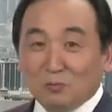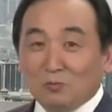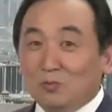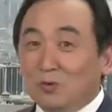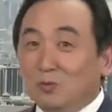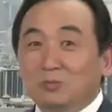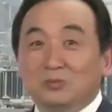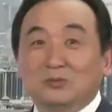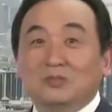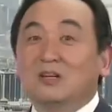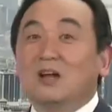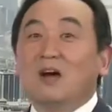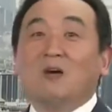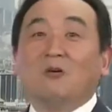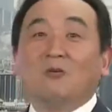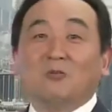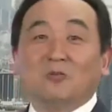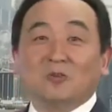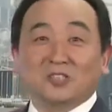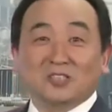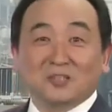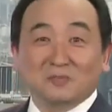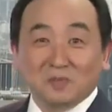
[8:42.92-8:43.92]
我不知道，
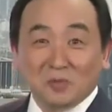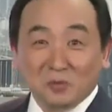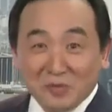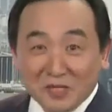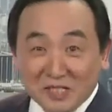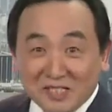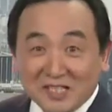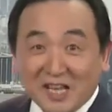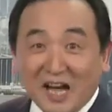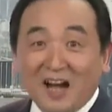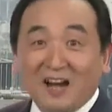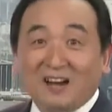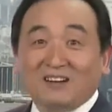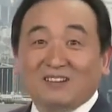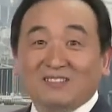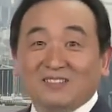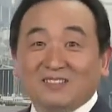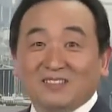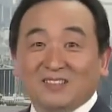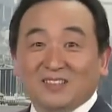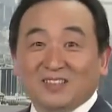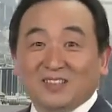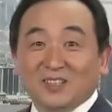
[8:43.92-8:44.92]
我什么都没想，
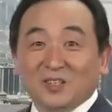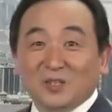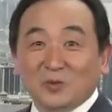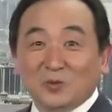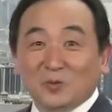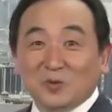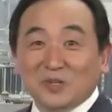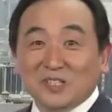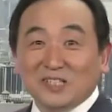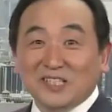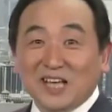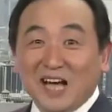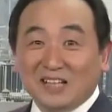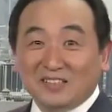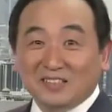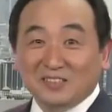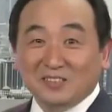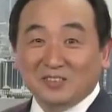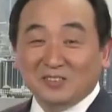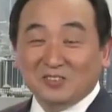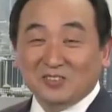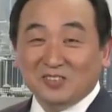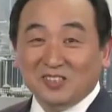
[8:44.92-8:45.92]
我想
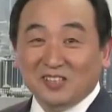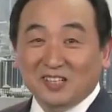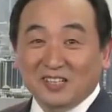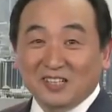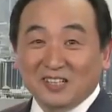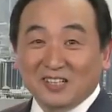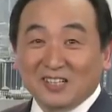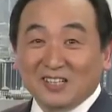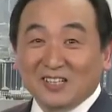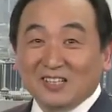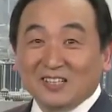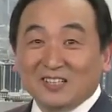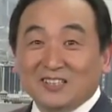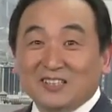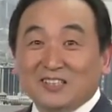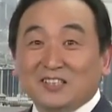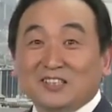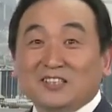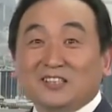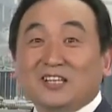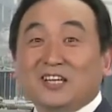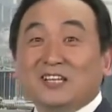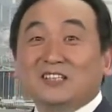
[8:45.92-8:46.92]
的就是
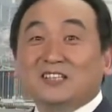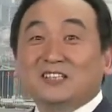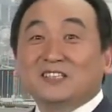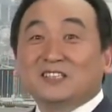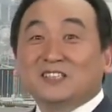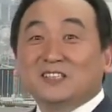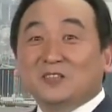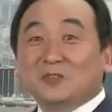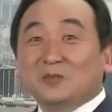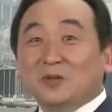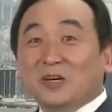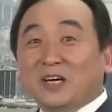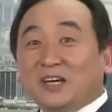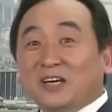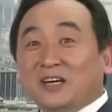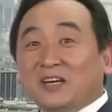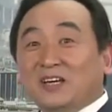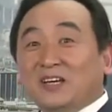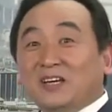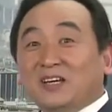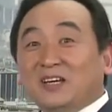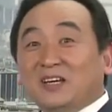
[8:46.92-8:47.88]
今天的社会。